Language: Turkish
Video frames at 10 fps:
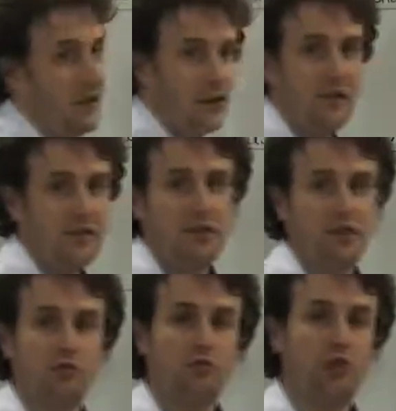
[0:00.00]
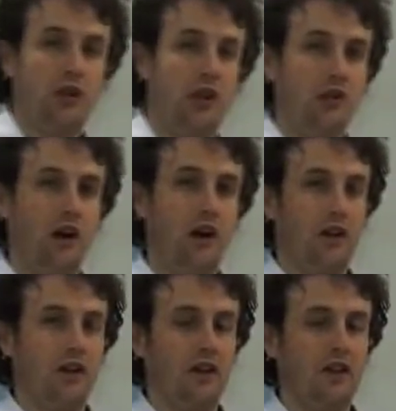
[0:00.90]
arada sıkışmış olan,
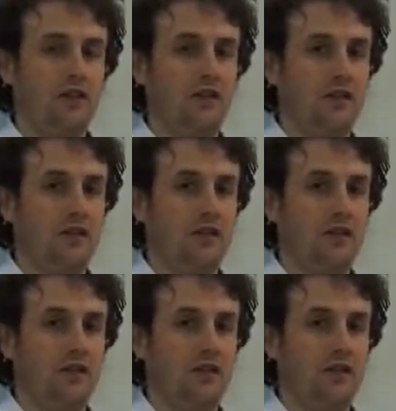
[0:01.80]
levhaların arasında